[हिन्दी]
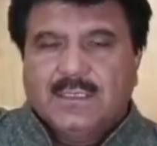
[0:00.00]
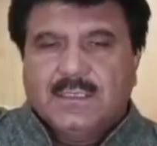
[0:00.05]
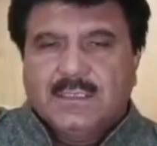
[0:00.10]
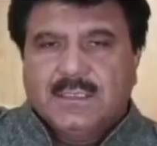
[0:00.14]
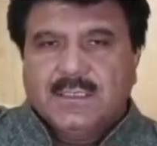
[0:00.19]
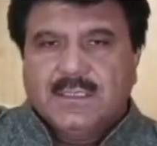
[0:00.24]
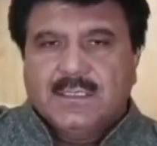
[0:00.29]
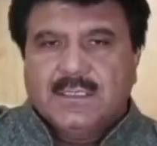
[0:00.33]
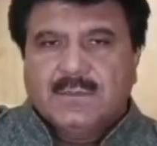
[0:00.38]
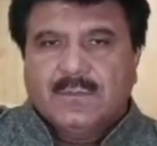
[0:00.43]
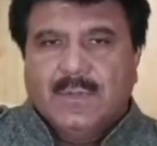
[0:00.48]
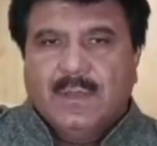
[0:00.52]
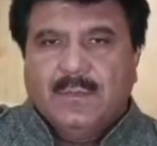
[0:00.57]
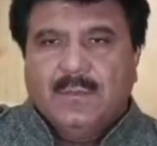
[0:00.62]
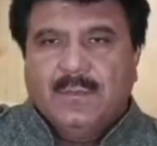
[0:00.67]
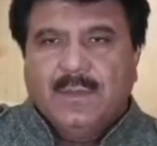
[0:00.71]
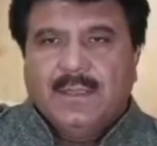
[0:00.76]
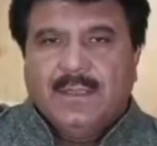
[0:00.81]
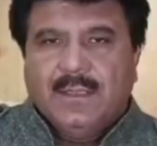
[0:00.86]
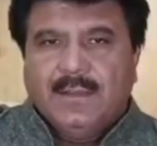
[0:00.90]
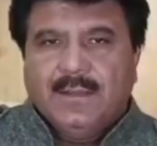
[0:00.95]
चीज़ इसमें
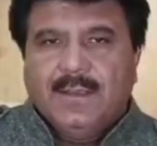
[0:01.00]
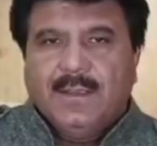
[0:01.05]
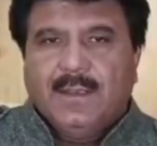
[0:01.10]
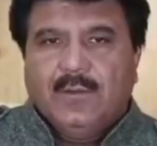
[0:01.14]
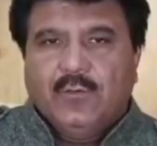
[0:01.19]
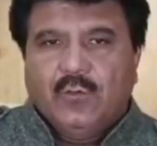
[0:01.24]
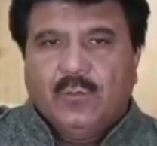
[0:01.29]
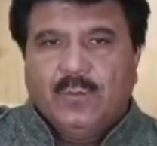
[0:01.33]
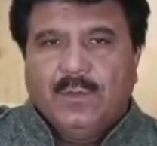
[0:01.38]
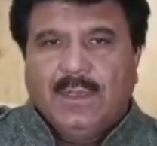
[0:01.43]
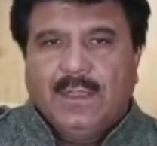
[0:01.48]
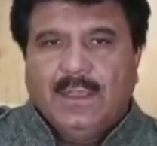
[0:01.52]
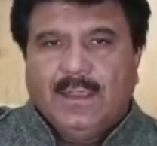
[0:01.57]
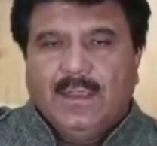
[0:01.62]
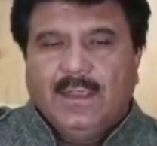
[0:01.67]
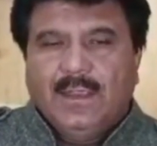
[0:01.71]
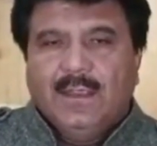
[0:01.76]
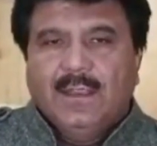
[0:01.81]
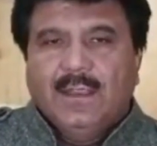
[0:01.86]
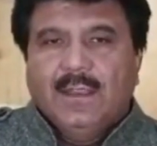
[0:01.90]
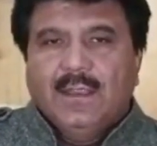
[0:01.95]
हमें ये देखने को मिला है
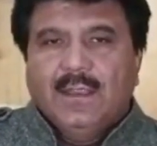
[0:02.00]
